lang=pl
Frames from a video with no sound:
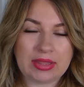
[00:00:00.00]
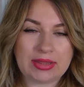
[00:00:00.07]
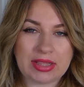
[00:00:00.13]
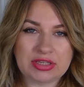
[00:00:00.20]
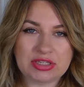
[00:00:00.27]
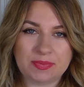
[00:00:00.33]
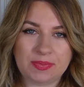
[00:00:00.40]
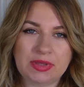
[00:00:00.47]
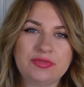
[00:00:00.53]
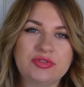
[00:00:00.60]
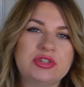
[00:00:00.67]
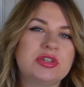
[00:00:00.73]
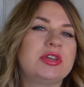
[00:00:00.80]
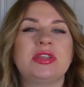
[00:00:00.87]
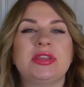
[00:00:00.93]
Także
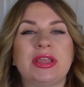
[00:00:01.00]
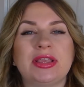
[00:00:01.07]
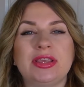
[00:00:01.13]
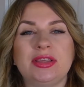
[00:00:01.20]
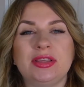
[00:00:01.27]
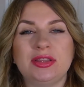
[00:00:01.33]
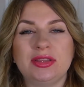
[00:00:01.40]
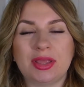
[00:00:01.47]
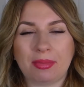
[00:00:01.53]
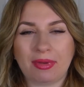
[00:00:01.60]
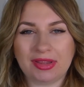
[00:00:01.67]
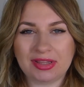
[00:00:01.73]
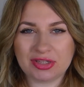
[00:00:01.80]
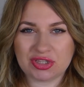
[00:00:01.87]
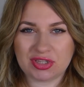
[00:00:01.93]
pierwszy taki
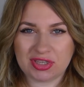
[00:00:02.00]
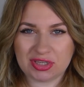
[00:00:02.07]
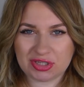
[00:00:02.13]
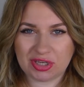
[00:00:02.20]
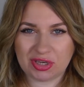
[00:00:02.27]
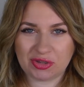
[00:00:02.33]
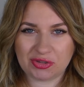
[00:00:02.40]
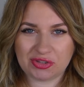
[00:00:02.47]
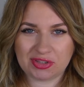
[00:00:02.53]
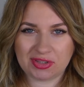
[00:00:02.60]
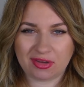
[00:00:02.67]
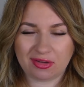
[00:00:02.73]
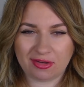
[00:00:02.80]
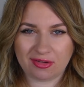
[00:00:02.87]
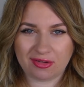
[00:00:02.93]
tematyczny, jeżeli
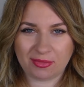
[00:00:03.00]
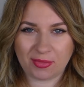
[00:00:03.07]
chodzi o,